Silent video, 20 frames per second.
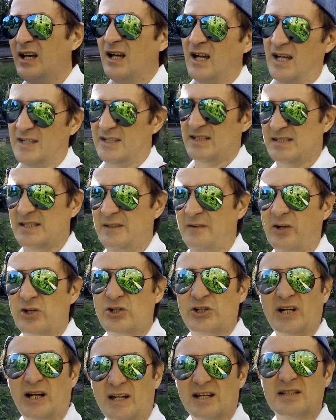они
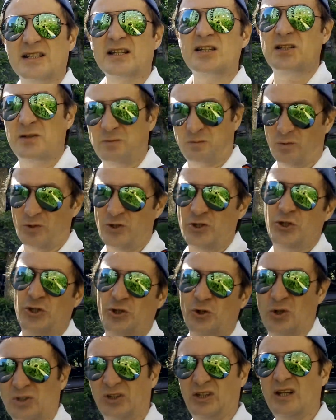совершали за свой
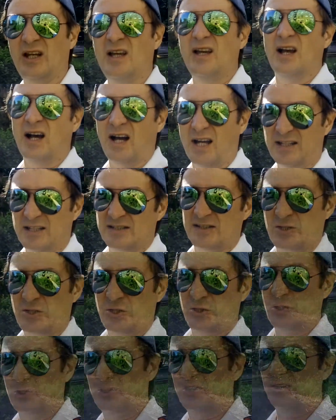счет, а не за счет